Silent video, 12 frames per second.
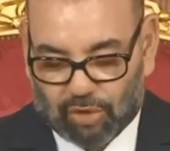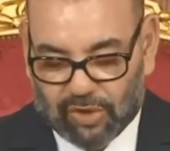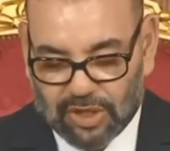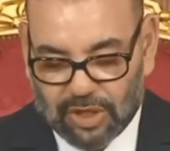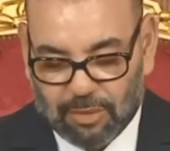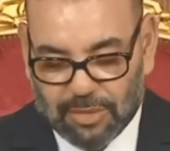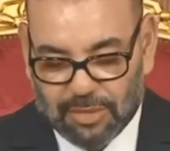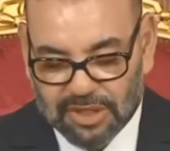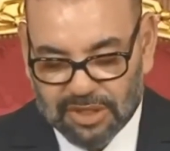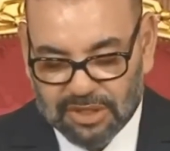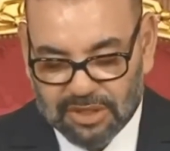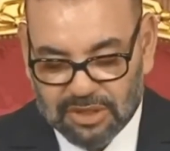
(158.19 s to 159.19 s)
وقد
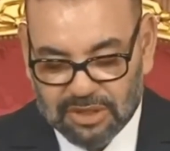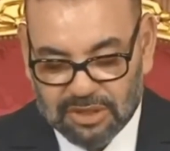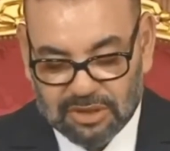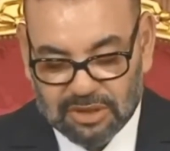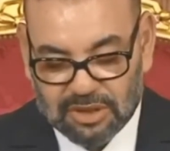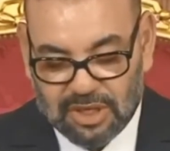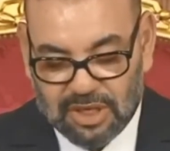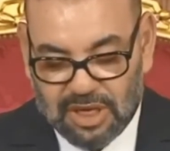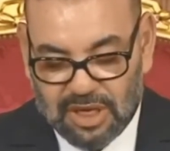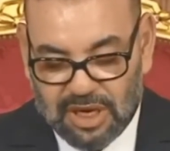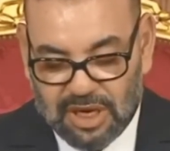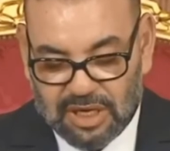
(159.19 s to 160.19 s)
عبرت
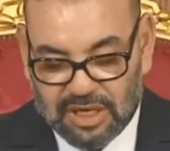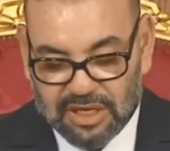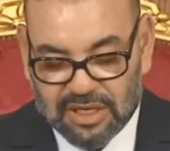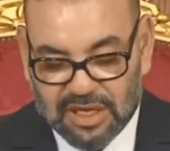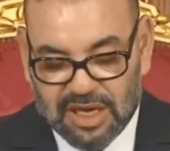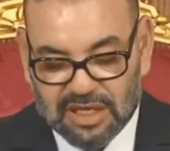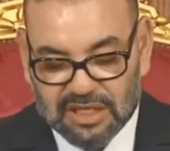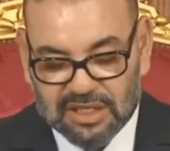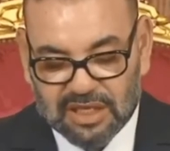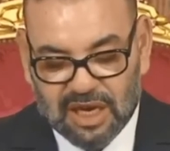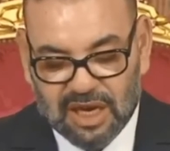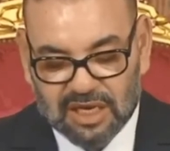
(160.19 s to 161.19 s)
على ذلك
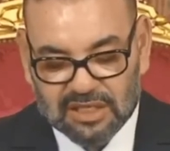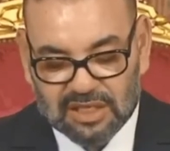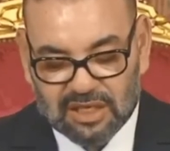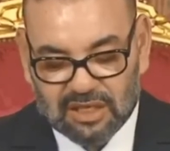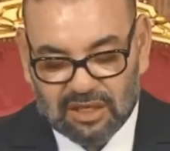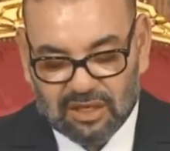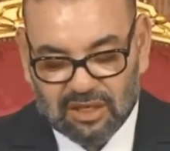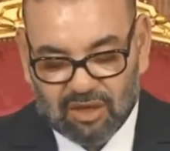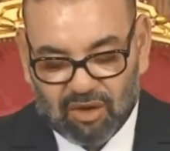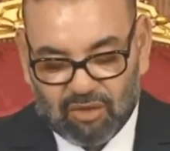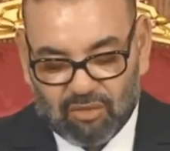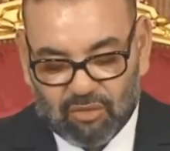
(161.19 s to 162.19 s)
صراحة
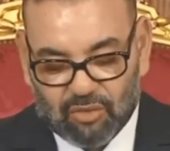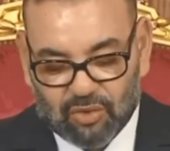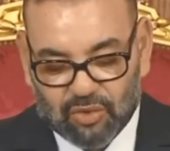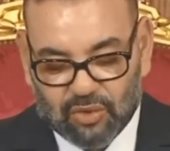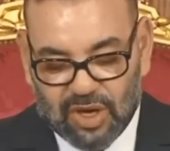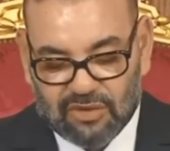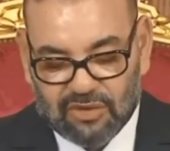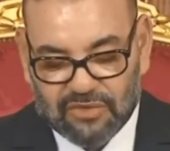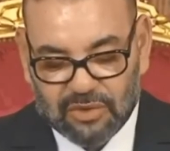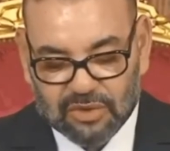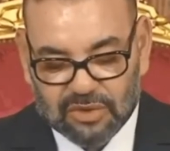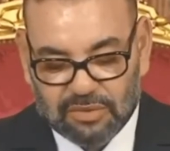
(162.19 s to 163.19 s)
منذ
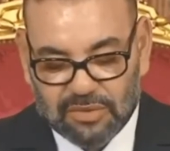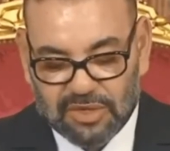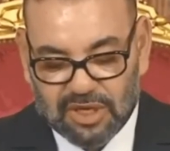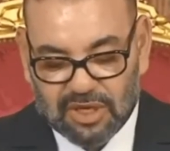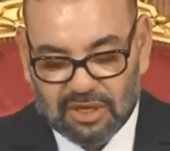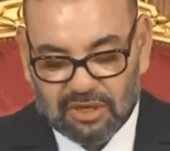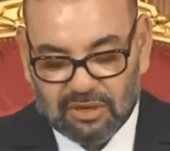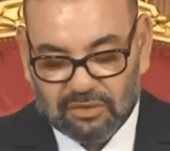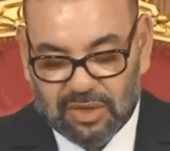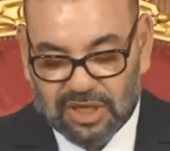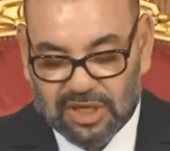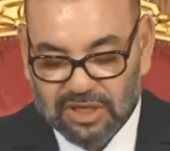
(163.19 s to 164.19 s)
2008
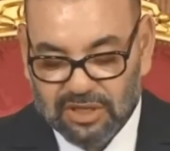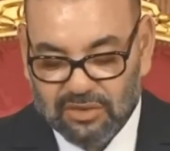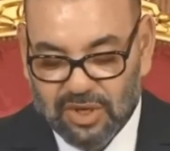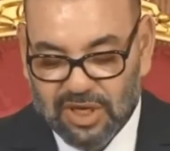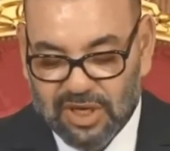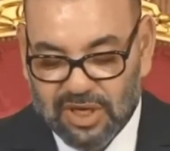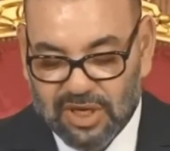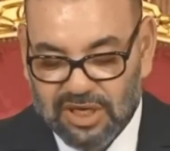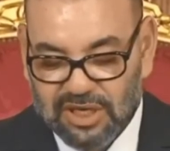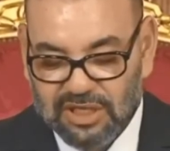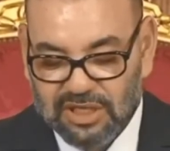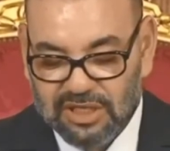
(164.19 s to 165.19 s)
وأكدت
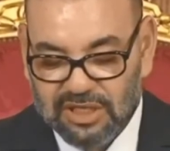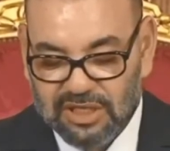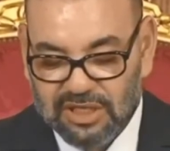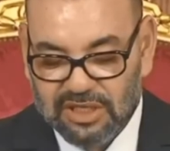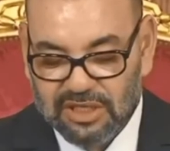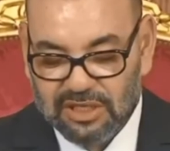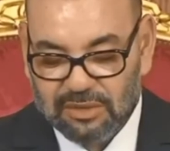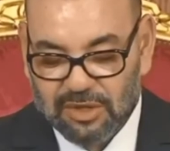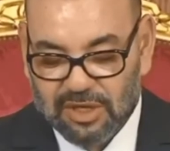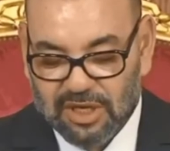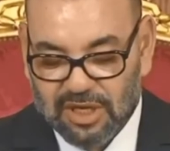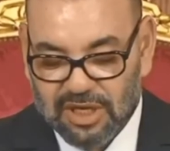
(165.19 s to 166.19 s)
عليه عدة
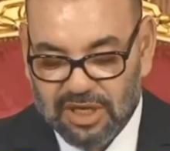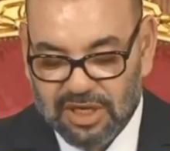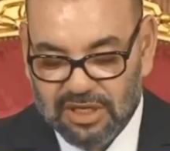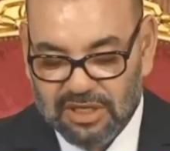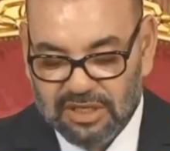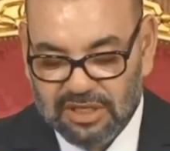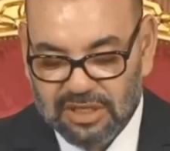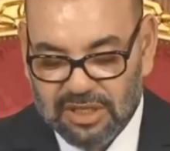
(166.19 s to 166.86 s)
مرات